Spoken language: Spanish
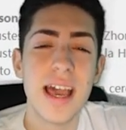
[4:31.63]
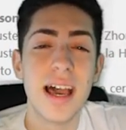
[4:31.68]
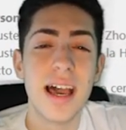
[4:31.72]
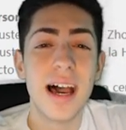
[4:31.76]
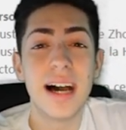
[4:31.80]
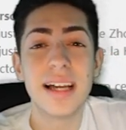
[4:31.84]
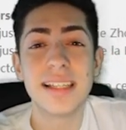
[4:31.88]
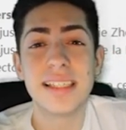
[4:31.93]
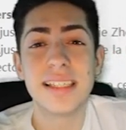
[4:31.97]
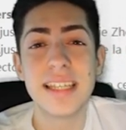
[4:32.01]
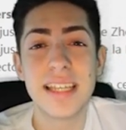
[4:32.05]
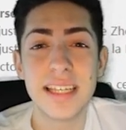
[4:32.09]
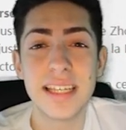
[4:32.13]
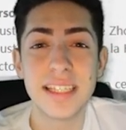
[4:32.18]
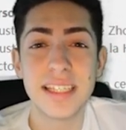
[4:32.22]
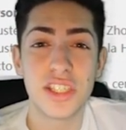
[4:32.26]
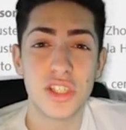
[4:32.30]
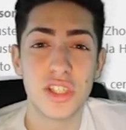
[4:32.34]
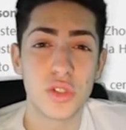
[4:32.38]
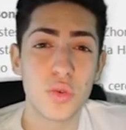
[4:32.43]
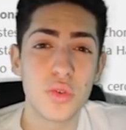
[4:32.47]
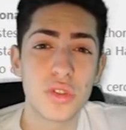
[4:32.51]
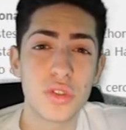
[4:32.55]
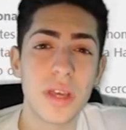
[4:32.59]
Así que
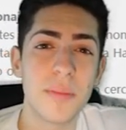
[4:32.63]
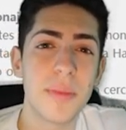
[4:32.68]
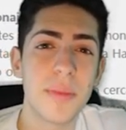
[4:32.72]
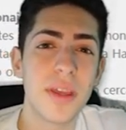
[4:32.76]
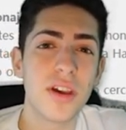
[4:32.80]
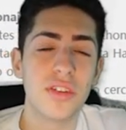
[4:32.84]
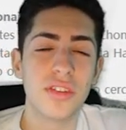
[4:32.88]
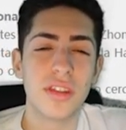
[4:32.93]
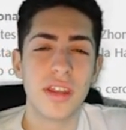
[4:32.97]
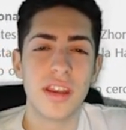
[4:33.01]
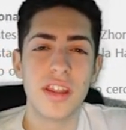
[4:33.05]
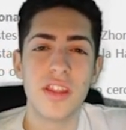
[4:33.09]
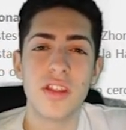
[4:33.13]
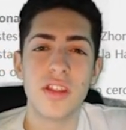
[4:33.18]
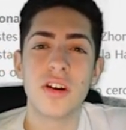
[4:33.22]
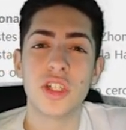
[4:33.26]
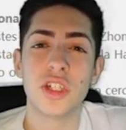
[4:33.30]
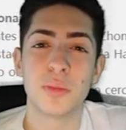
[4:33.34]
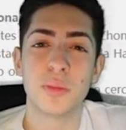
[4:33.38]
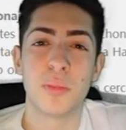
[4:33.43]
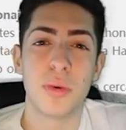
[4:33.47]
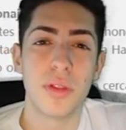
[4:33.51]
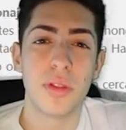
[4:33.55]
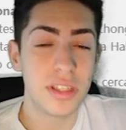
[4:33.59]
si os gusta mi contenido,
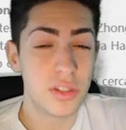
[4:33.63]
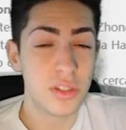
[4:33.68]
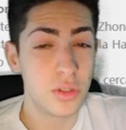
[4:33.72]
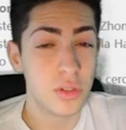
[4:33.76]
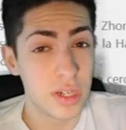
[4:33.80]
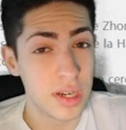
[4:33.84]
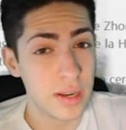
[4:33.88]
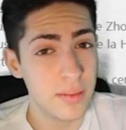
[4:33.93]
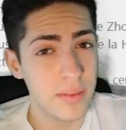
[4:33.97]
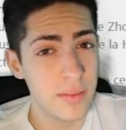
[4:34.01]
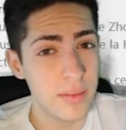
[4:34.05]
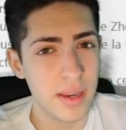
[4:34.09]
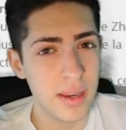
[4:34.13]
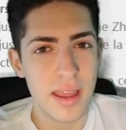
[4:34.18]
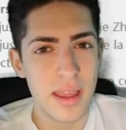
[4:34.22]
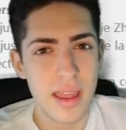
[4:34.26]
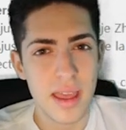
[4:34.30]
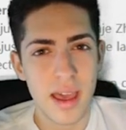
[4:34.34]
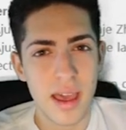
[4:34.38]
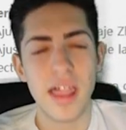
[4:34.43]
os podéis suscribir.